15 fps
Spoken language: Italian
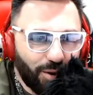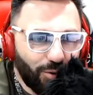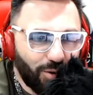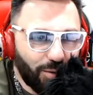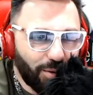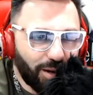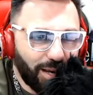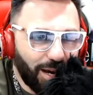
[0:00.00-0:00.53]

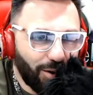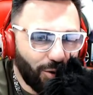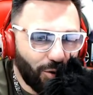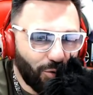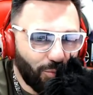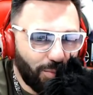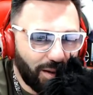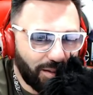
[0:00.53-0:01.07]
ora perché
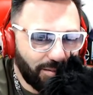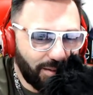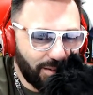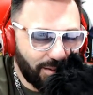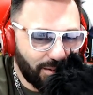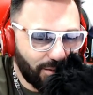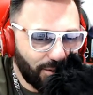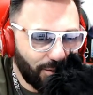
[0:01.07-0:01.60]
ancora non mi ha
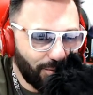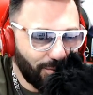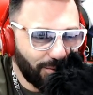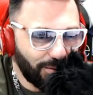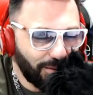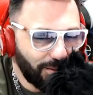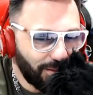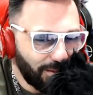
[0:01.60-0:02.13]
visto signora.
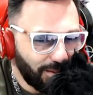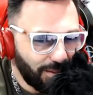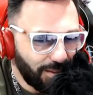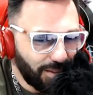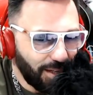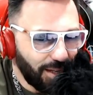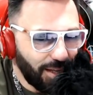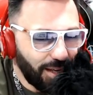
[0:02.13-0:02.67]

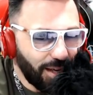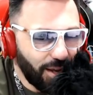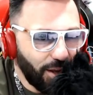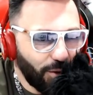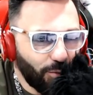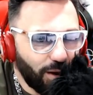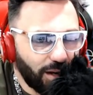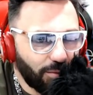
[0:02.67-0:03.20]
Eh,
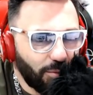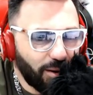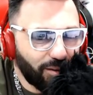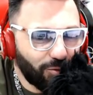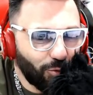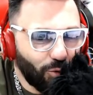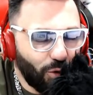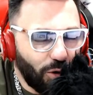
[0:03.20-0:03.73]
infatti, e quando
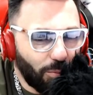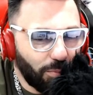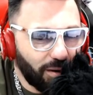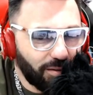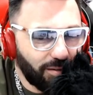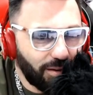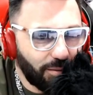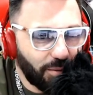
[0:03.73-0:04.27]
metto essere...
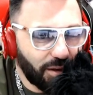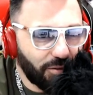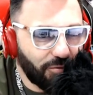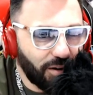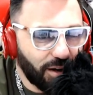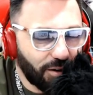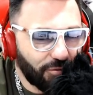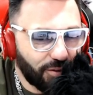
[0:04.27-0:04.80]
completini mi
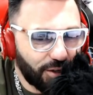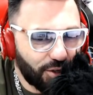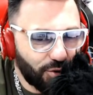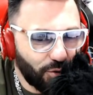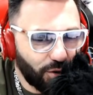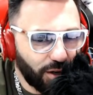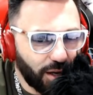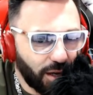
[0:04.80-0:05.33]
vaga a fare
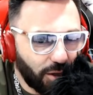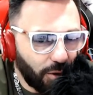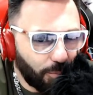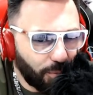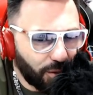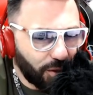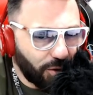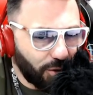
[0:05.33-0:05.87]
jogging e
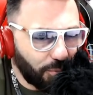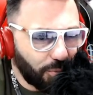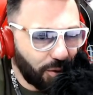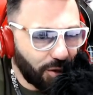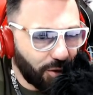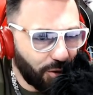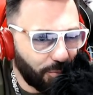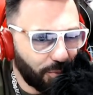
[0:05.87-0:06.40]
chioppete,
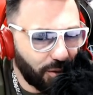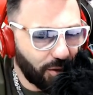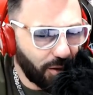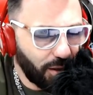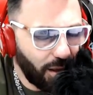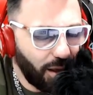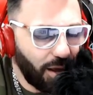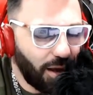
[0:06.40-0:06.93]
chioppete, chioppete,
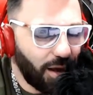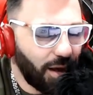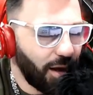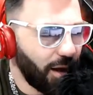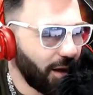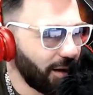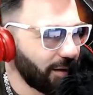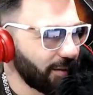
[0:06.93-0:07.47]

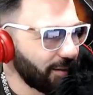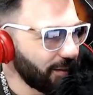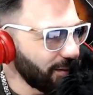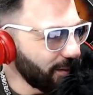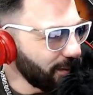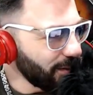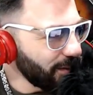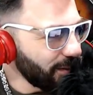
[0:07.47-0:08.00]
chioppete
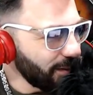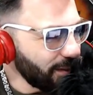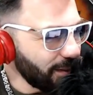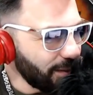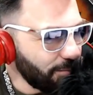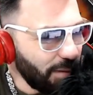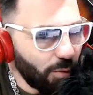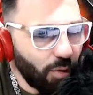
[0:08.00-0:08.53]

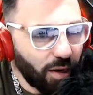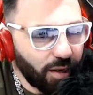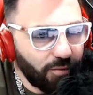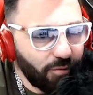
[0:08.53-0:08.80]
ma qualche